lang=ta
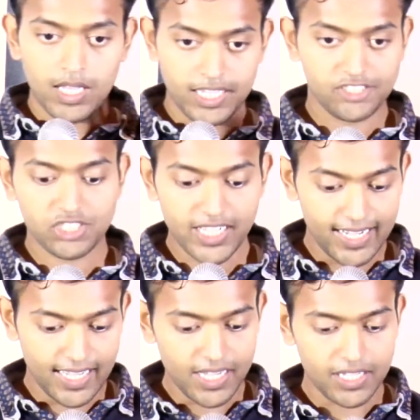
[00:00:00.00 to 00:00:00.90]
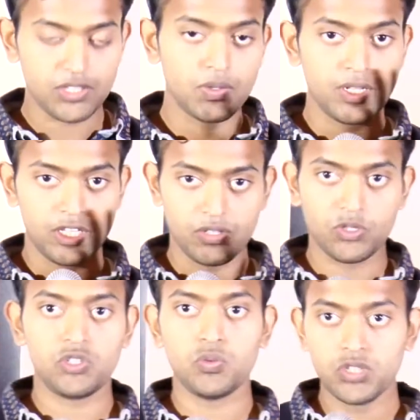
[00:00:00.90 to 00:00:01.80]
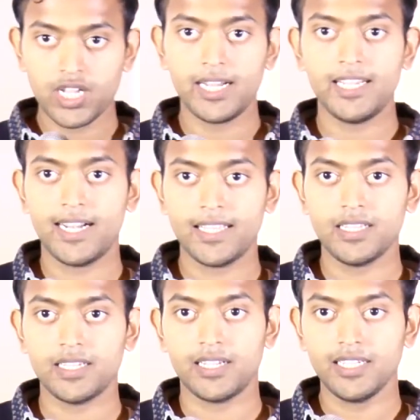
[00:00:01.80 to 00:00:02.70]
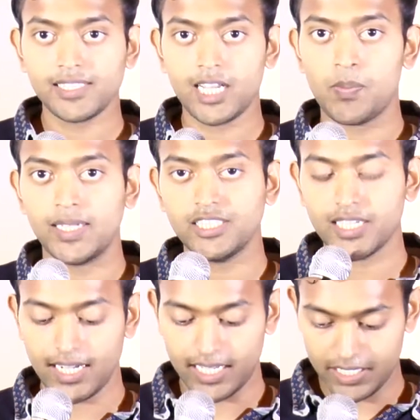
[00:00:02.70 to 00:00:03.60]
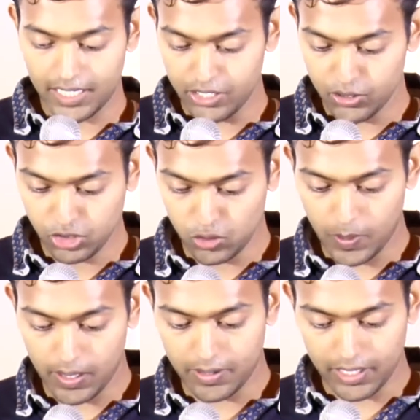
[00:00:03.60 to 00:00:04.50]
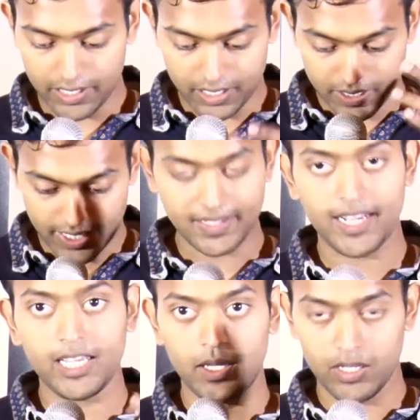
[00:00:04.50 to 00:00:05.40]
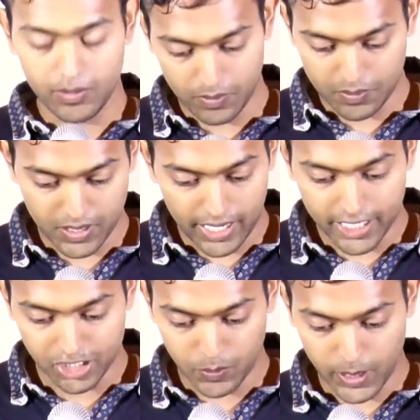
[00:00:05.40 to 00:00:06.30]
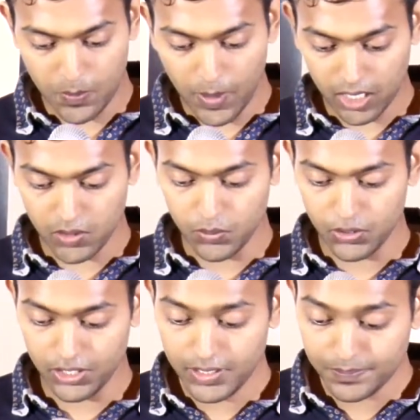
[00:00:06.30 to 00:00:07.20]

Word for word: ஹிஸ்ட்ரியில் இது இதுக்கு முன்னாடி நடந்திருக்கிற சில பஞ்சங்களை நான் யோசித்து பா அதை நான் தேடி ஆராய்ச்சி பண்ணி பார்க்கும்போது